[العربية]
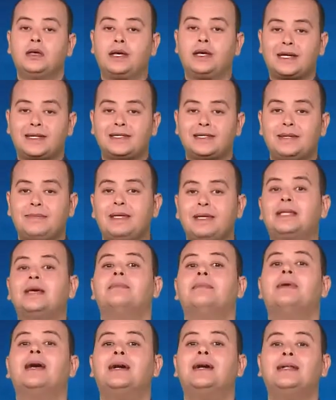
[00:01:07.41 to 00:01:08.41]
ركزي
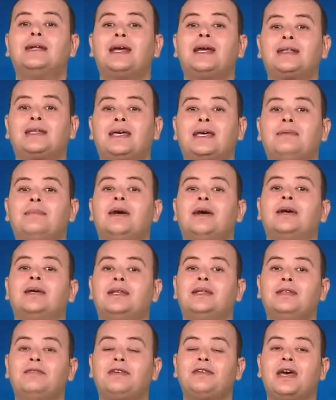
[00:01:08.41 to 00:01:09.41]
مدام على الاطعمه
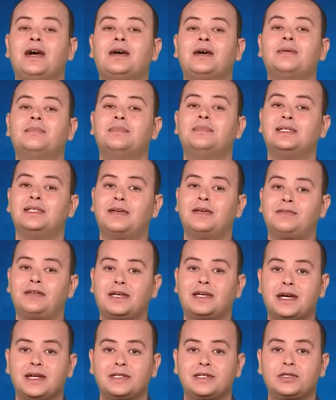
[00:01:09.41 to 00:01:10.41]
اللي فيها بزاف
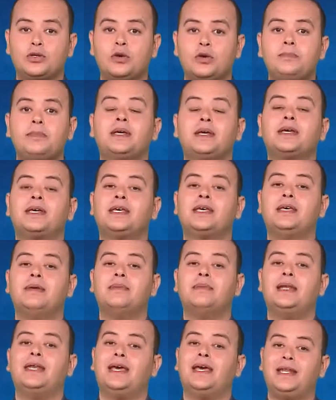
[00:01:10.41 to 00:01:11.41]
الكالسيوم
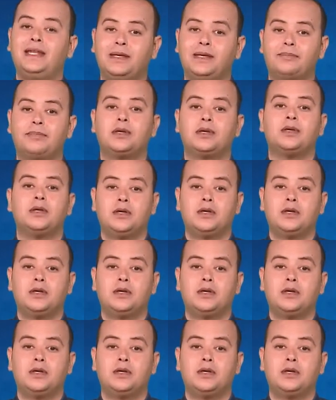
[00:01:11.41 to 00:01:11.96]
كيما الحليب